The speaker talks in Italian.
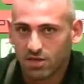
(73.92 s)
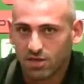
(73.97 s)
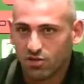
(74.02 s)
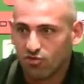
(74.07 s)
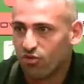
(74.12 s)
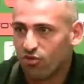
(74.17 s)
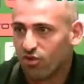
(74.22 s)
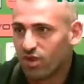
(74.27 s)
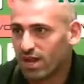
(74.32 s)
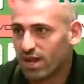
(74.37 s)
chi
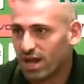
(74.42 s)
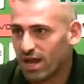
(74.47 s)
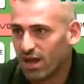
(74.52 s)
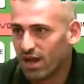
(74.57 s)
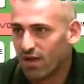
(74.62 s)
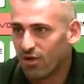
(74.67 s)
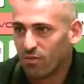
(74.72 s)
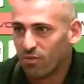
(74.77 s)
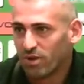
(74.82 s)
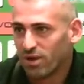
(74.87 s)

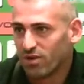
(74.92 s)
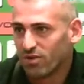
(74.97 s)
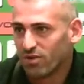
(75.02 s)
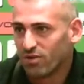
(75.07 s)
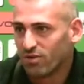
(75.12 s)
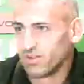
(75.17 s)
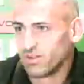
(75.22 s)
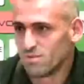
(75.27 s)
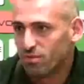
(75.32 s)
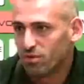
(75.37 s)
giocherà o
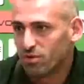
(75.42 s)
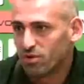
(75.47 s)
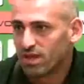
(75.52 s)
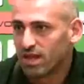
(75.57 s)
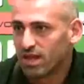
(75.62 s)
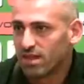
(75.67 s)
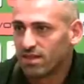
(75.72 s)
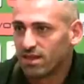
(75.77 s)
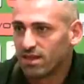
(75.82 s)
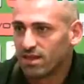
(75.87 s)
meno,
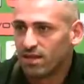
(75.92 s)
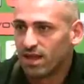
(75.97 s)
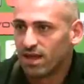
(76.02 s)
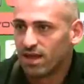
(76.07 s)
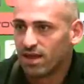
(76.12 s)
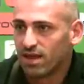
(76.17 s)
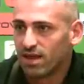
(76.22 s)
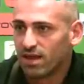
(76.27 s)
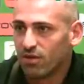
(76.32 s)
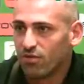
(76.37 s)
l'importante è
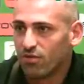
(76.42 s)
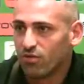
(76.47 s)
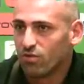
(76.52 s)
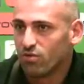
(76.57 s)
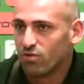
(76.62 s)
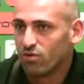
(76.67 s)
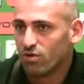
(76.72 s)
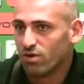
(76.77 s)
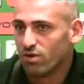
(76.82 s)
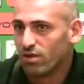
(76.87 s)
dare, ognuno
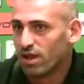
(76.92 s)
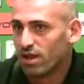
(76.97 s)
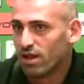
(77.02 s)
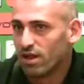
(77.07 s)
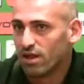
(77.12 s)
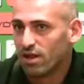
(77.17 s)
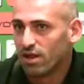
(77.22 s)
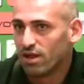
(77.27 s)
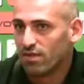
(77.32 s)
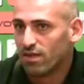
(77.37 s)
di noi
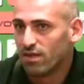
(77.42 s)
dare,